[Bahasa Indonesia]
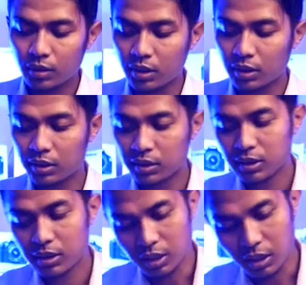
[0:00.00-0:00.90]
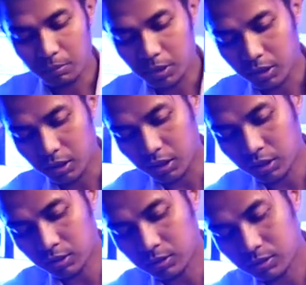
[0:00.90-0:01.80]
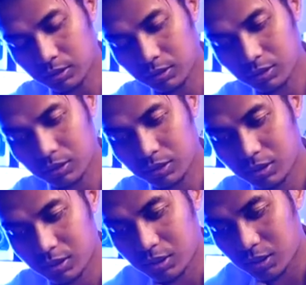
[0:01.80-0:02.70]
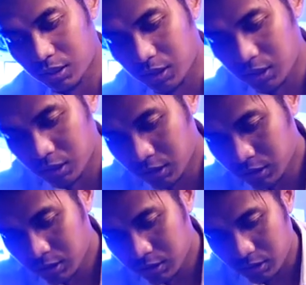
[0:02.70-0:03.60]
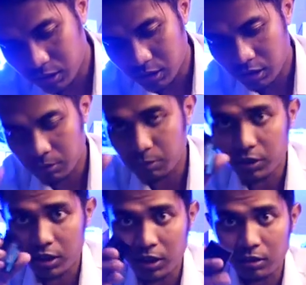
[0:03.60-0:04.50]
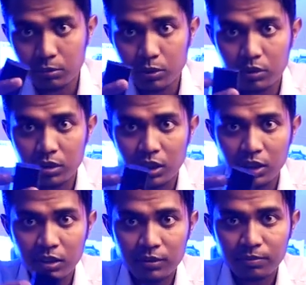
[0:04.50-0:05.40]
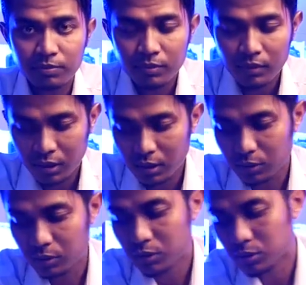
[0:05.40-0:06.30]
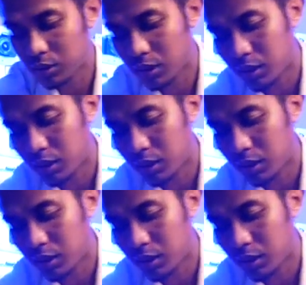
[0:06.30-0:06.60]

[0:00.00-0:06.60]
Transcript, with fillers: nah ini baterainya segini ini yang punya 60D untuk